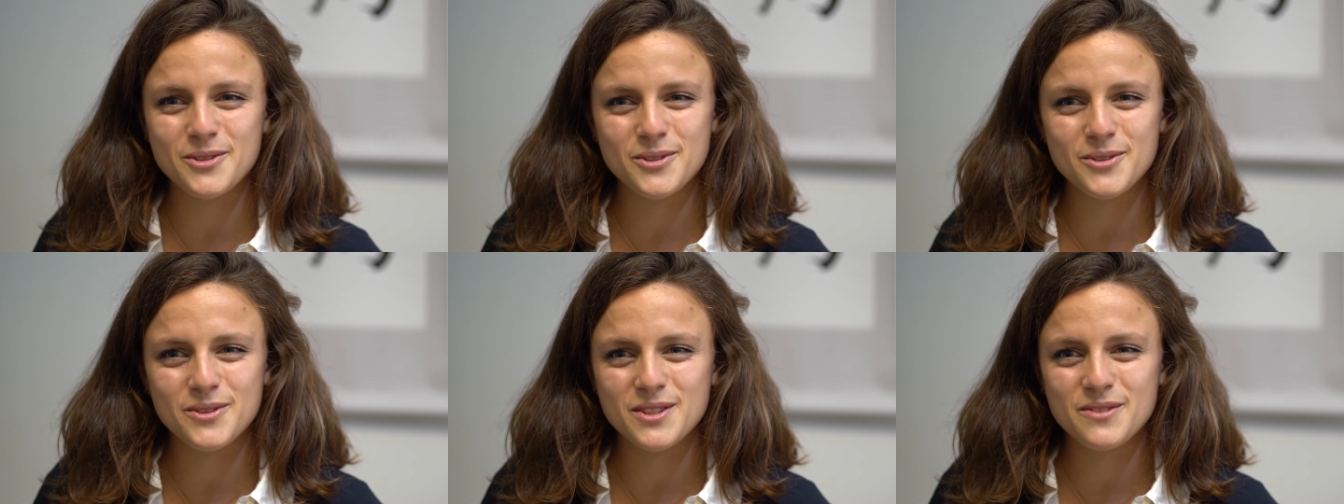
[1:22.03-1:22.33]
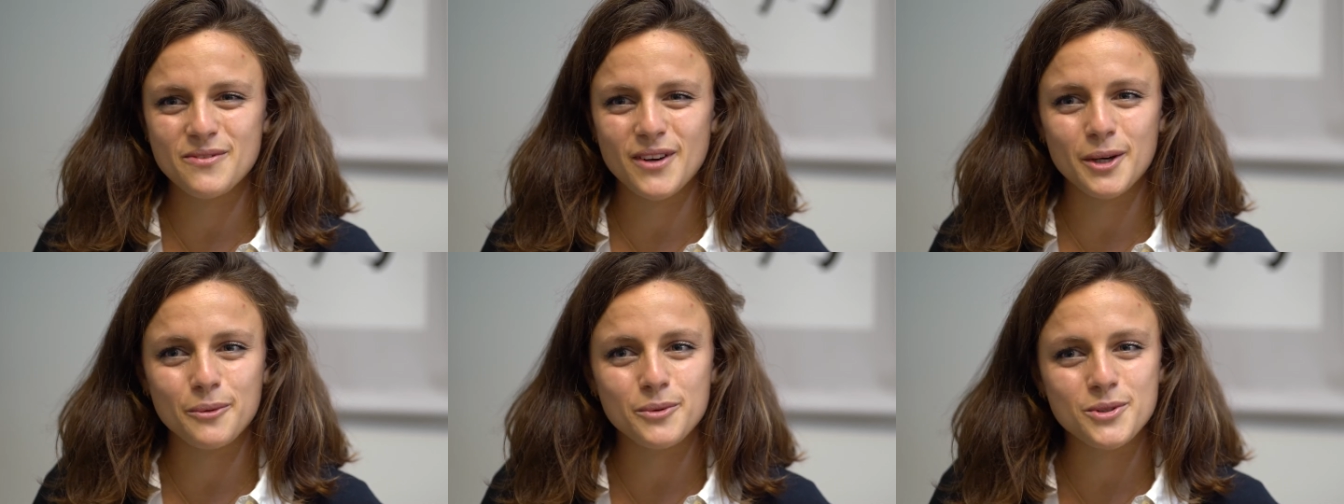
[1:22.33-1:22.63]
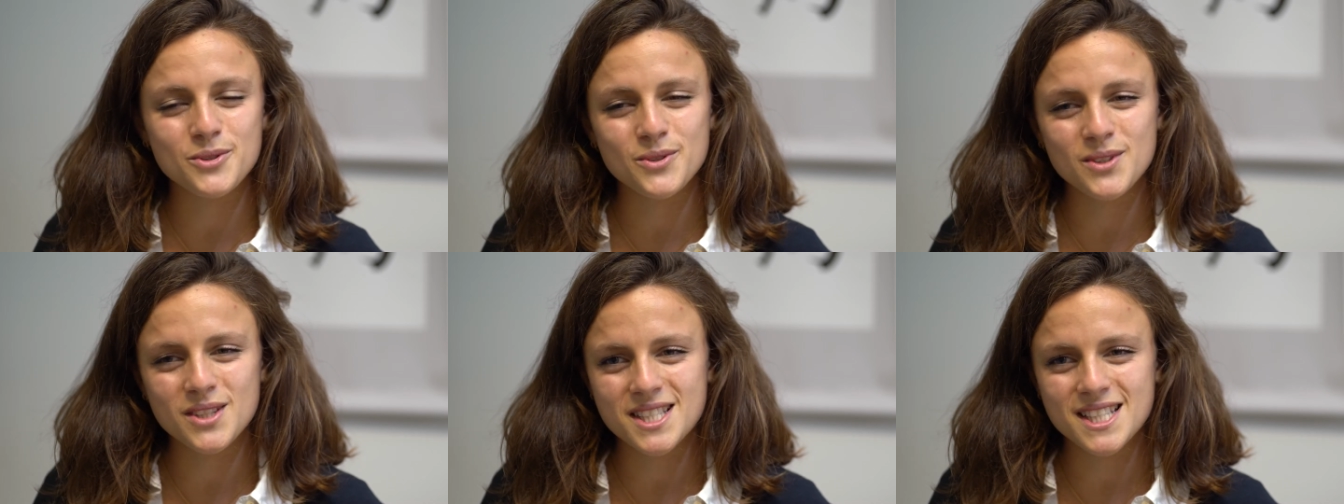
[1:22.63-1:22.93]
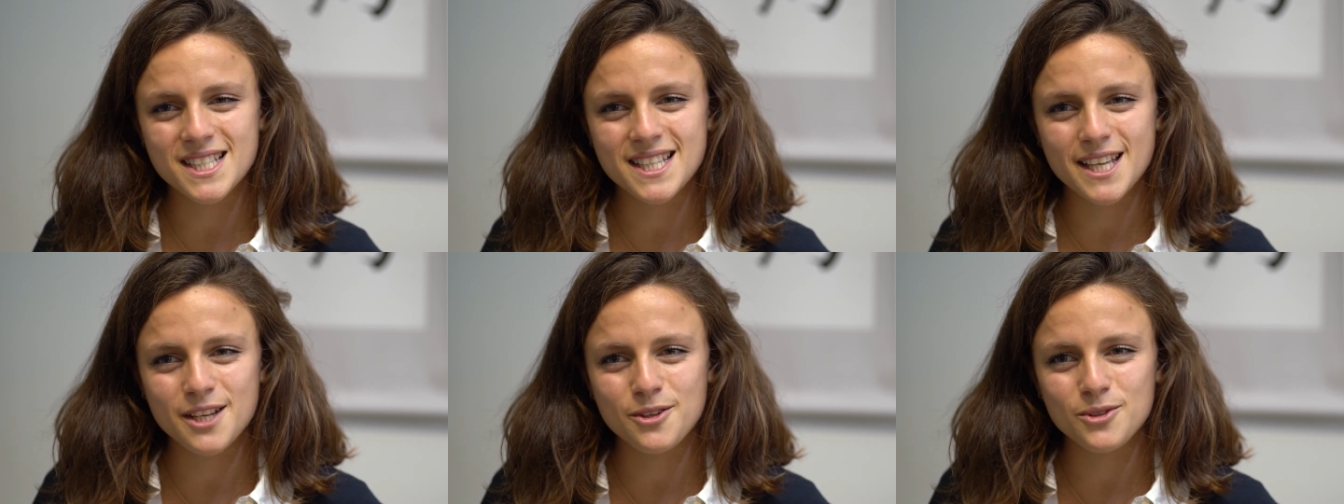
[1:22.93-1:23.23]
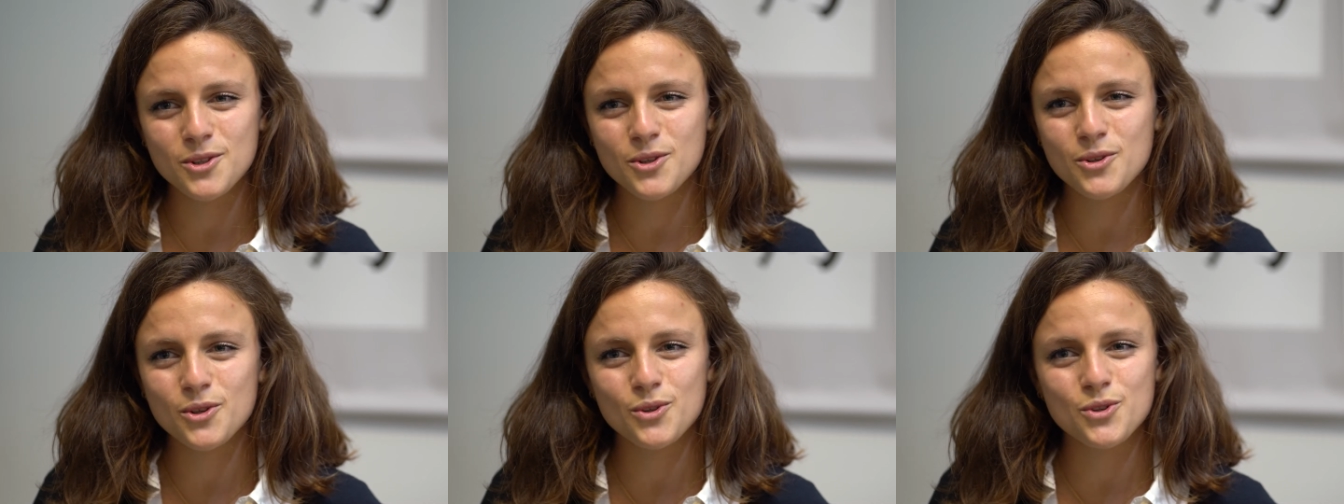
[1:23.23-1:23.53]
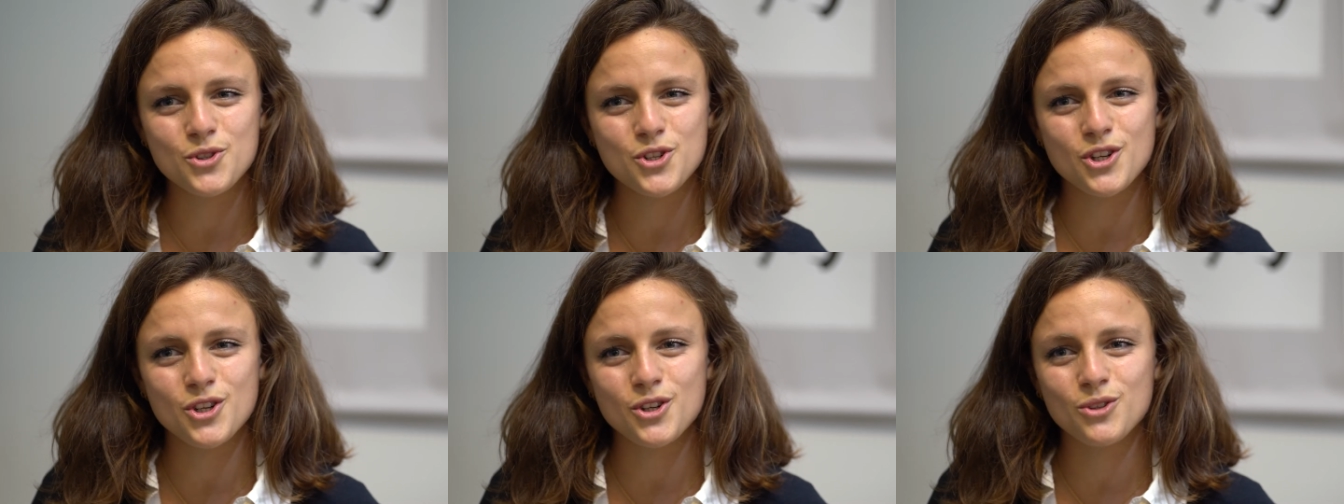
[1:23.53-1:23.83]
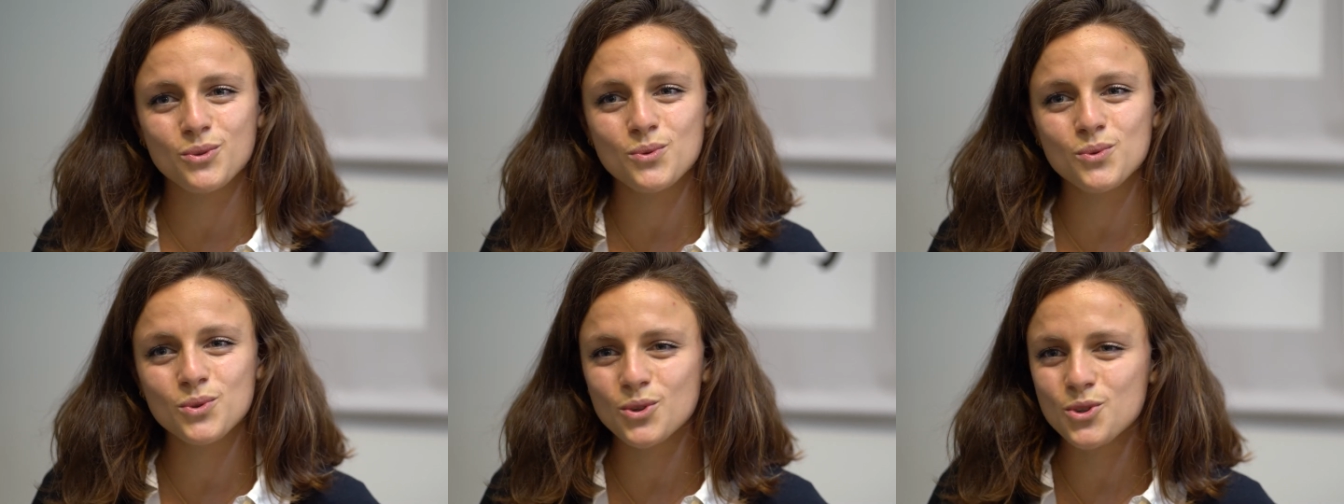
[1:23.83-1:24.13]
soddisfare questo desiderio di conoscere
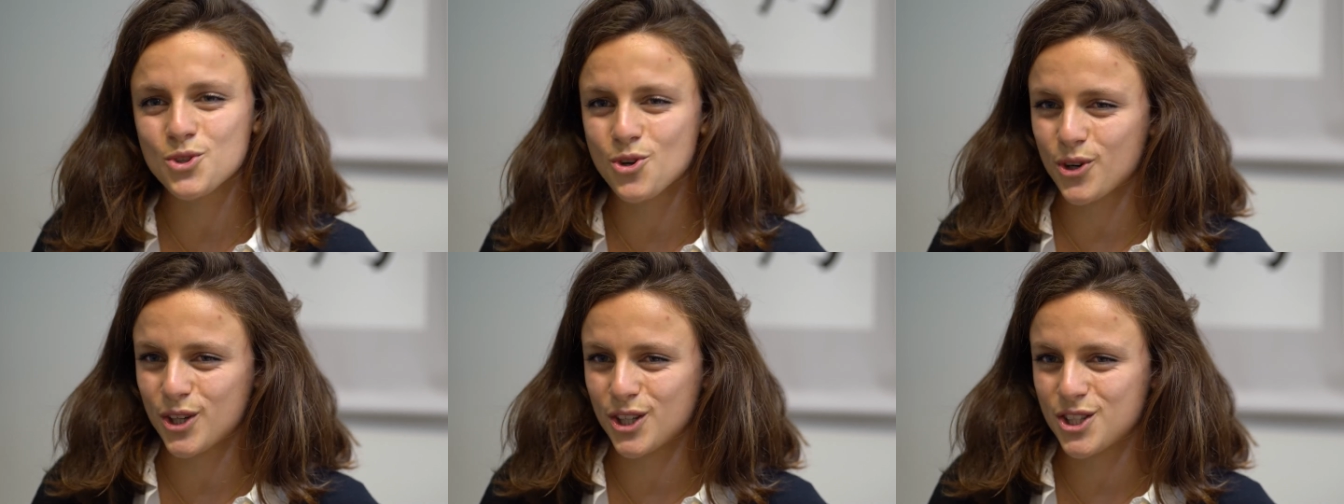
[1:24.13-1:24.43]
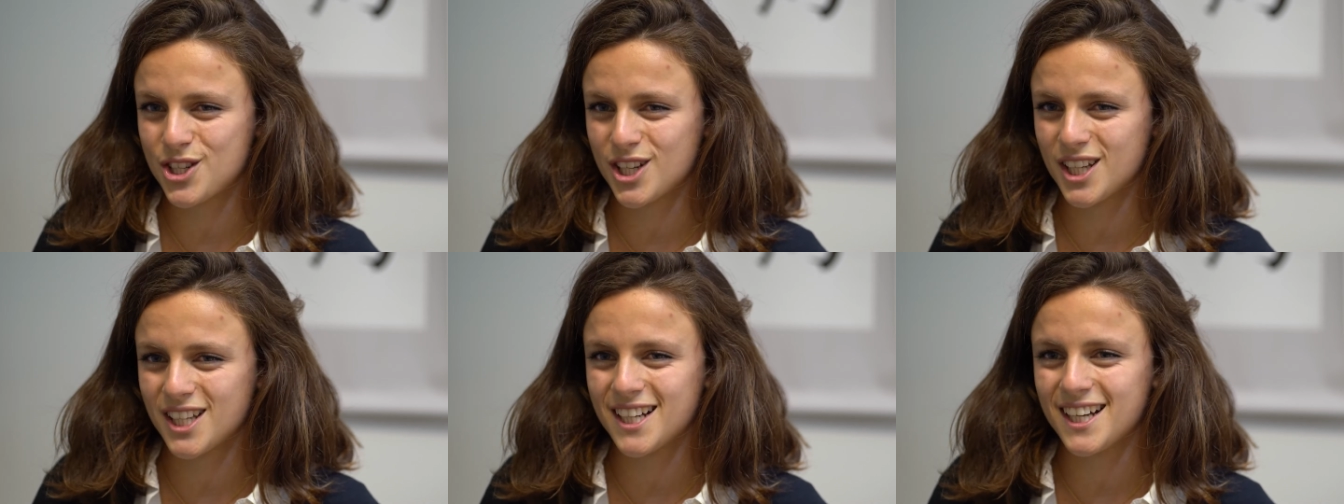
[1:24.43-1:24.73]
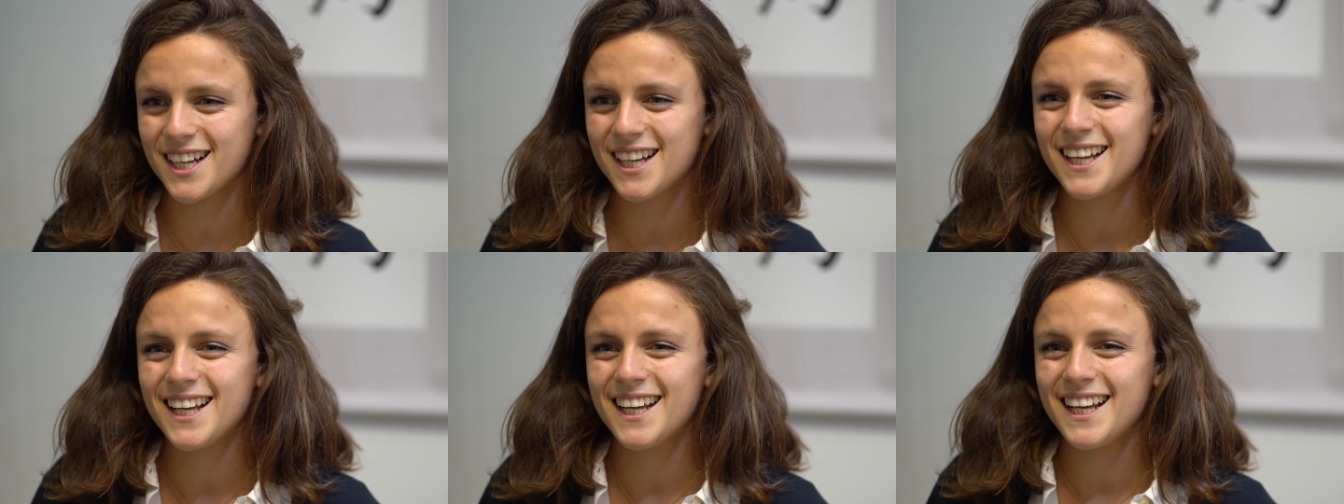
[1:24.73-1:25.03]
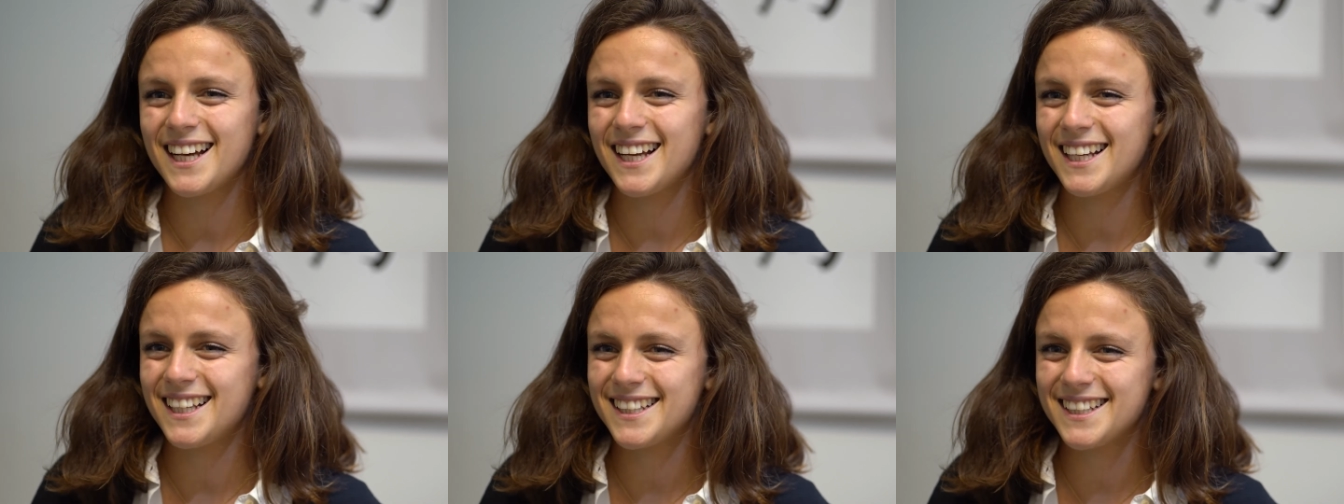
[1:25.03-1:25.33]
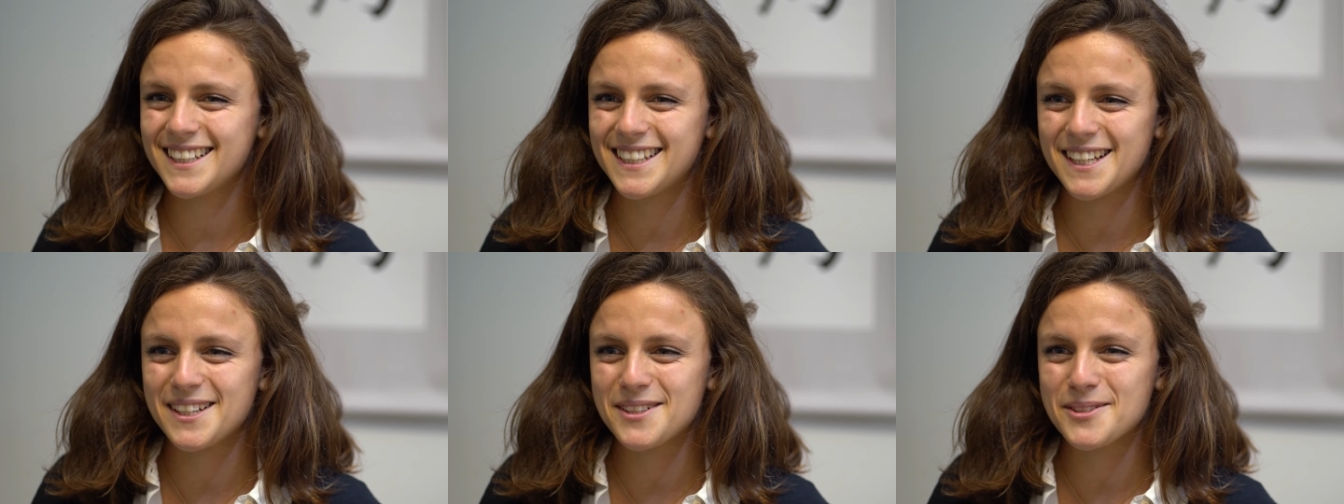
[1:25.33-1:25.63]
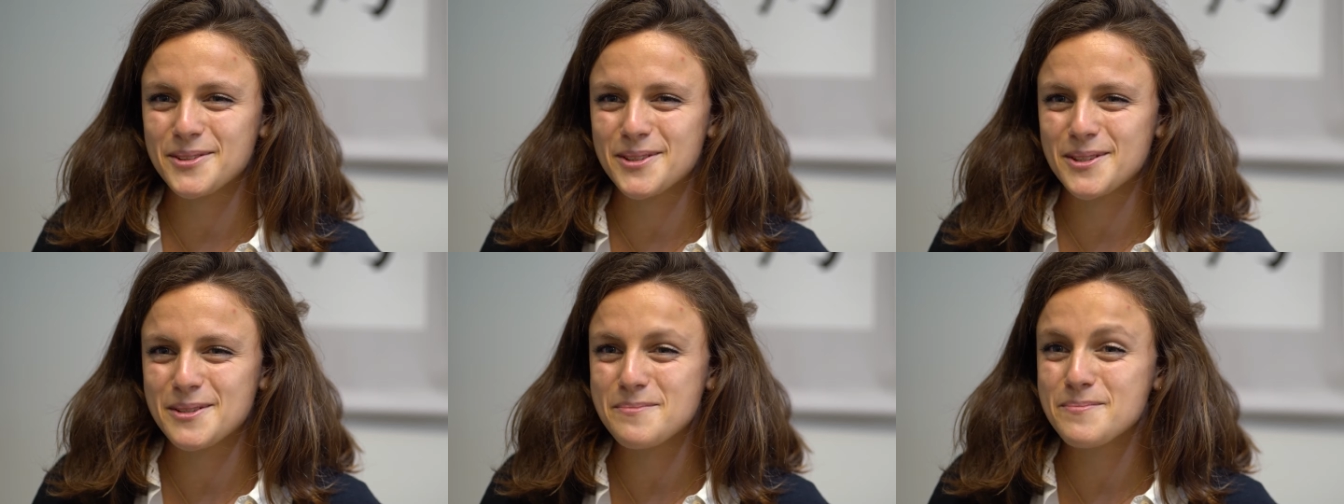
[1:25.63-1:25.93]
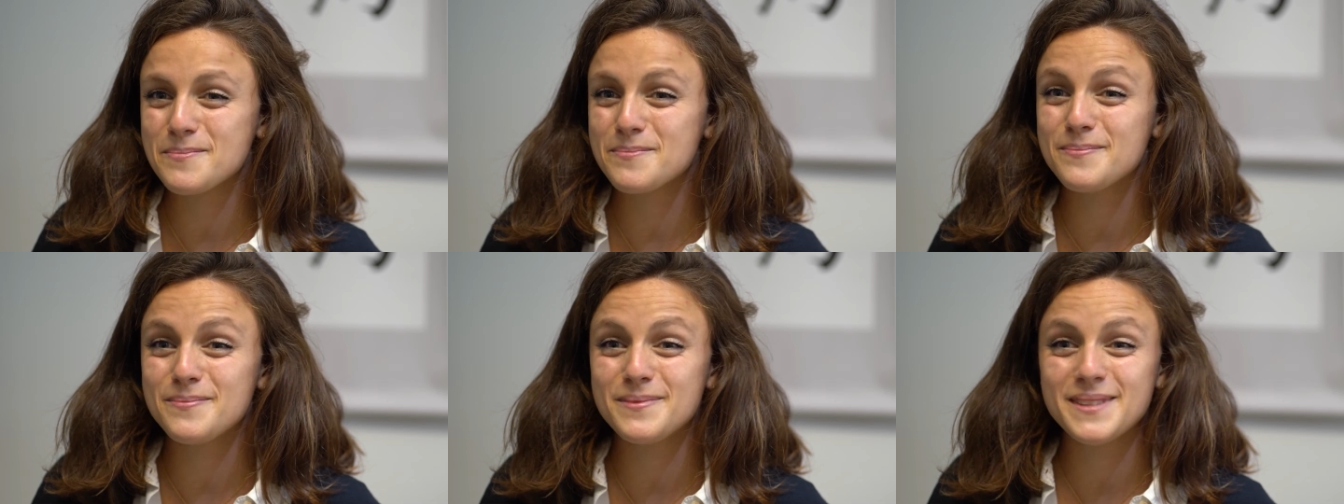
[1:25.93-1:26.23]
tutto ciò che c'era all'interno del,